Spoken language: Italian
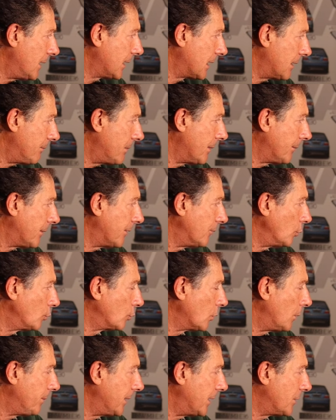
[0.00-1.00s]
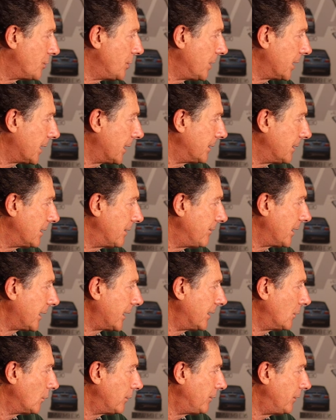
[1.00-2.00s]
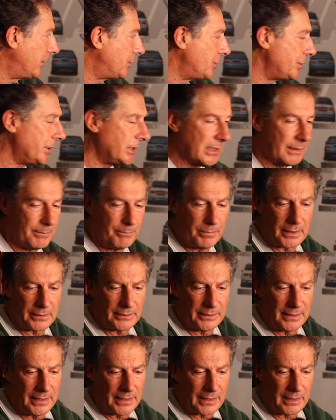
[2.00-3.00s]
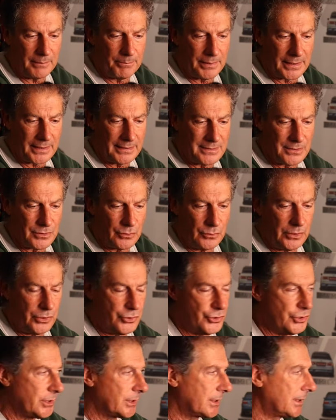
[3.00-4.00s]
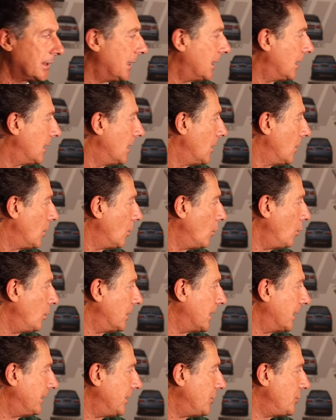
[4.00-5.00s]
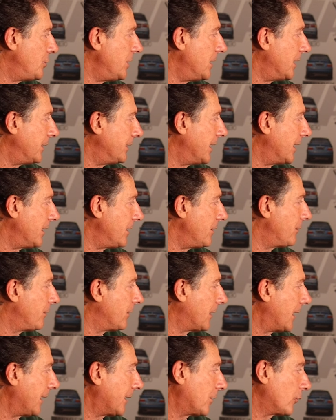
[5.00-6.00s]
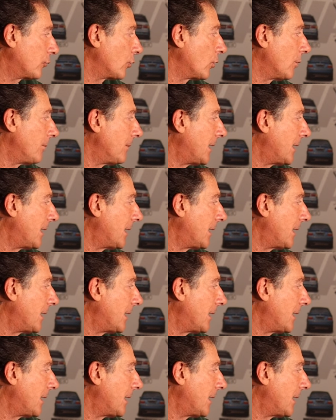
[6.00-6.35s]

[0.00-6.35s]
che abbiamo avuto il piacere di avere in officina per delle riparazioni circa una decina di anni fa e che sono